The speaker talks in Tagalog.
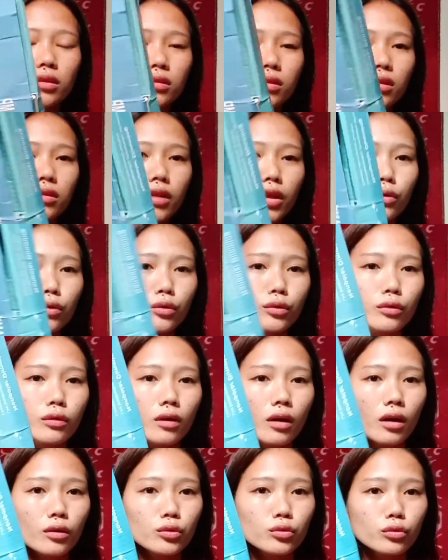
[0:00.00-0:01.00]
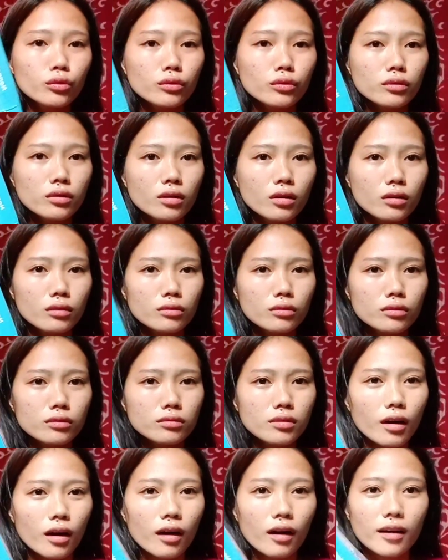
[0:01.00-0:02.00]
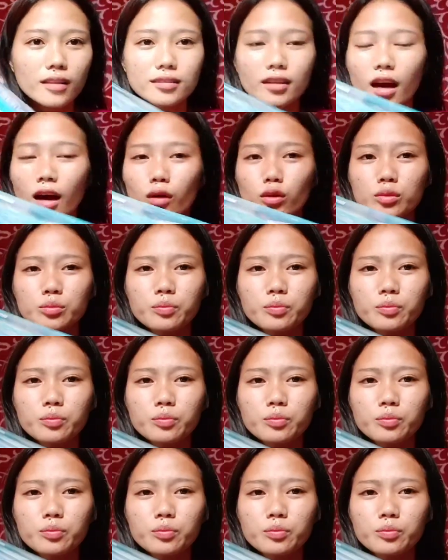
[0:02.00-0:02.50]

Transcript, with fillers: Tingnan niyo yung cartoon niya, oh. Nakakatakot.